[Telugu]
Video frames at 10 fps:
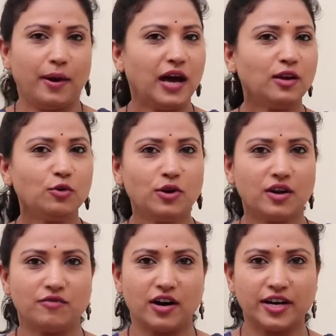పాలకూర
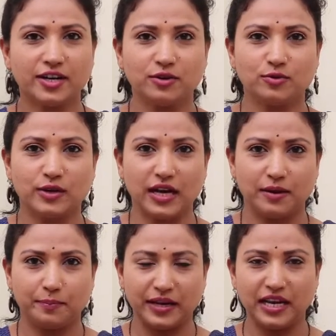వాడటం కూడా
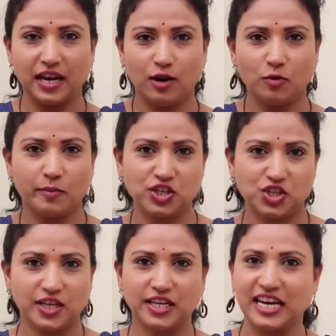పిల్లల్లో
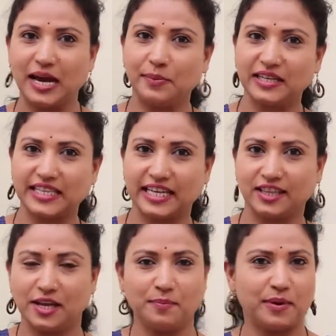మంచి జ్ఞాపక
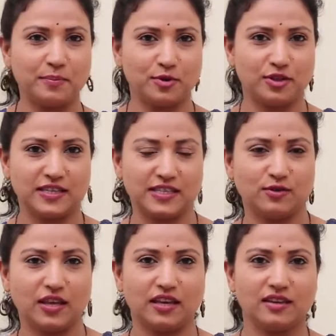శక్తిని
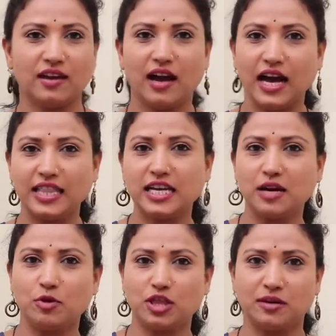పెంపొందిస్తుంది
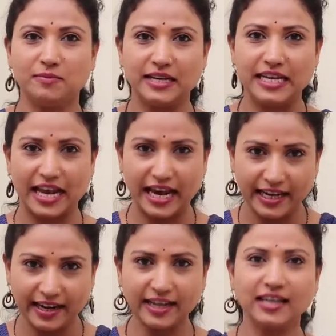అధిక మొత్తం
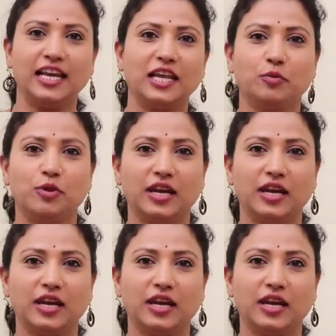నైట్రేట్ కలిగి